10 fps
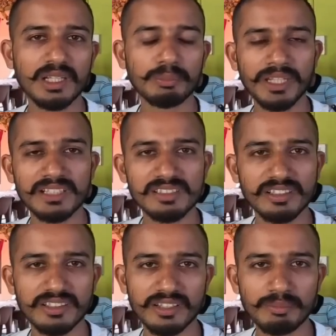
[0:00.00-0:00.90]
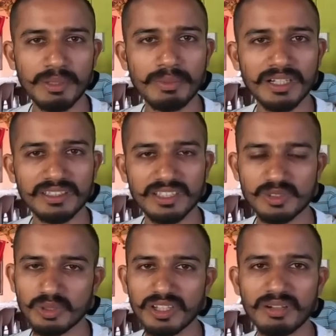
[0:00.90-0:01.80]
इनकम टैक्स रिटर्न भी मांगते
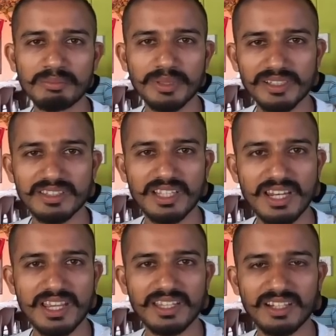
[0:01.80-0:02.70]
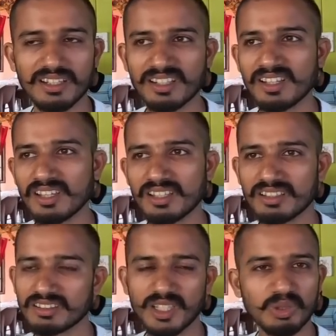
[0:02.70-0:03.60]
हैं जो कि हम बढ़ते ही नहीं है यार
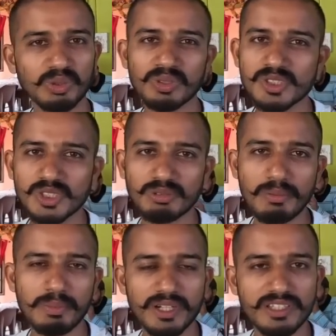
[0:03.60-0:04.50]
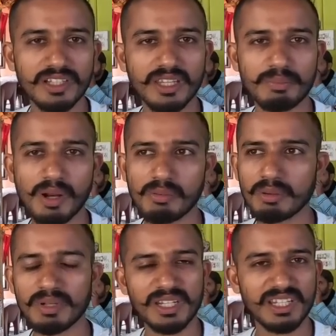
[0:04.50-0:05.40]
ये दोनों चीज़ों में बड़ी ज़्यादा
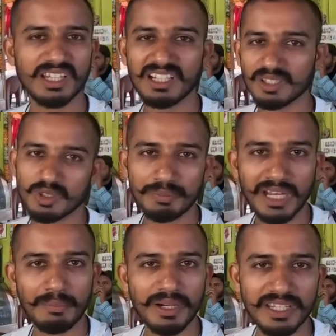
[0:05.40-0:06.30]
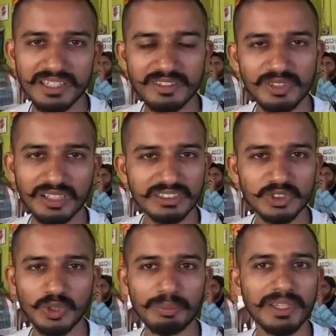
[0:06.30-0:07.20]
प्रॉब्लम आ रही है तो मेरा भाई
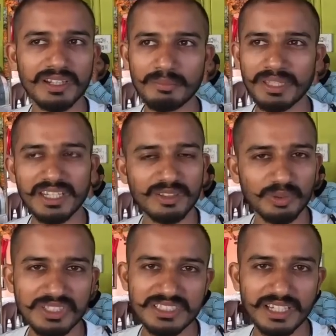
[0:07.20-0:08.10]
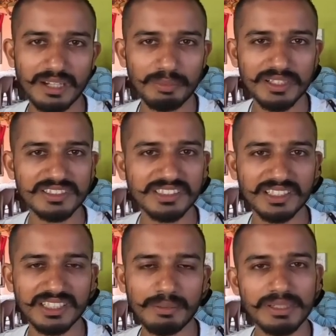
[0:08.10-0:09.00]
जो भी है ना मेरी थोड़ी सी हेल्प कर
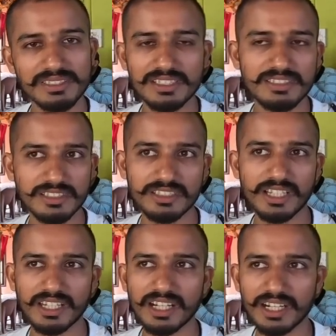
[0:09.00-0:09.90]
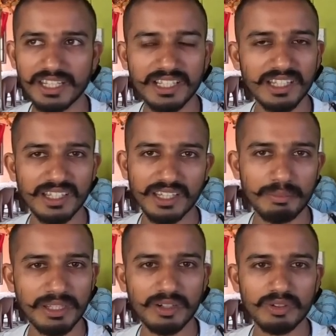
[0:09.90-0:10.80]
सकता है बस इस चीज़ के रिगार्डिंग
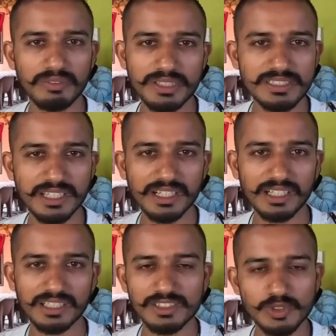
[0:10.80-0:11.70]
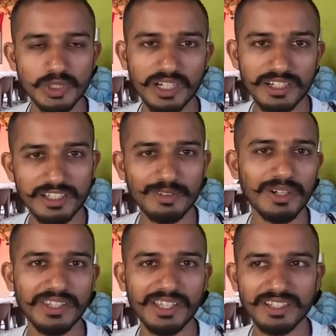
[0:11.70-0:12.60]
कि मेरा कोई वीज़े का जुगाड़
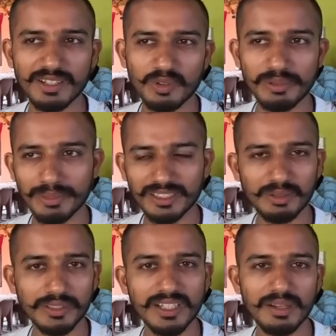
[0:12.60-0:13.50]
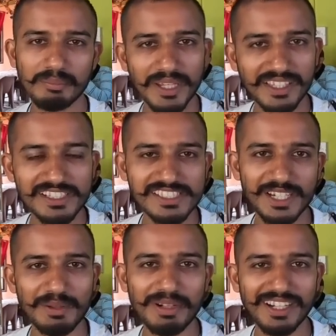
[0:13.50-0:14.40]
करवा दे है ना कोई मतलब बैंक की
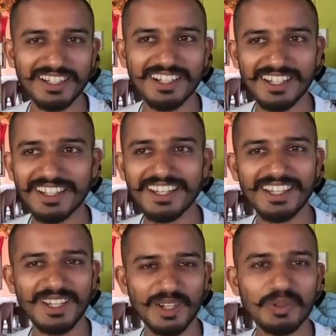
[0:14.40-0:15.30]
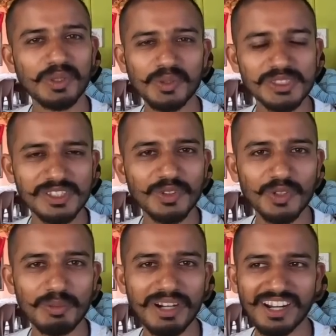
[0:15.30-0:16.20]
स्टेटमेंट ना लगे कोई कुछ
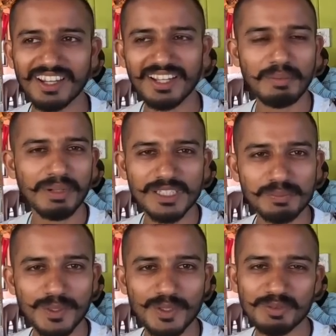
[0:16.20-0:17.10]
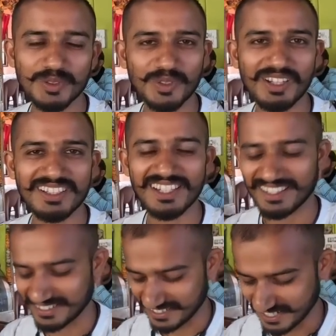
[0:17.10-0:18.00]
डॉक्यूमेंट ना लगे पासपोर्ट और फोटो लग
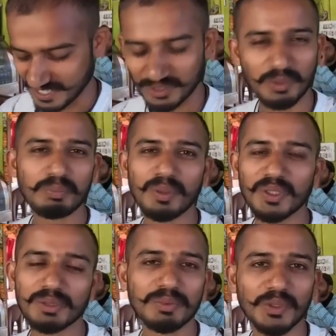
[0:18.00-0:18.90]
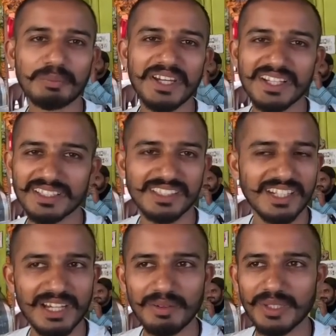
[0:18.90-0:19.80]
जाए ना तो बहुत बहुत भाई का
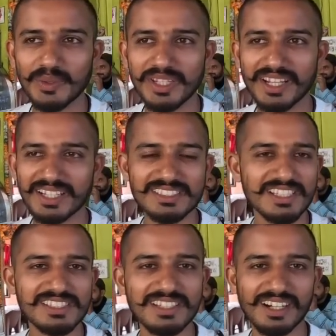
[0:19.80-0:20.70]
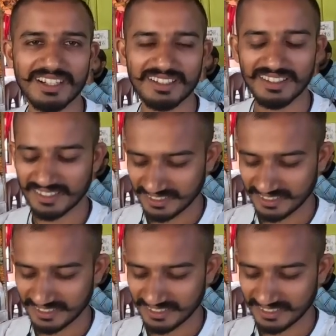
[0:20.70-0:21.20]
धन्यवाद हो जाएगा सच्ची यार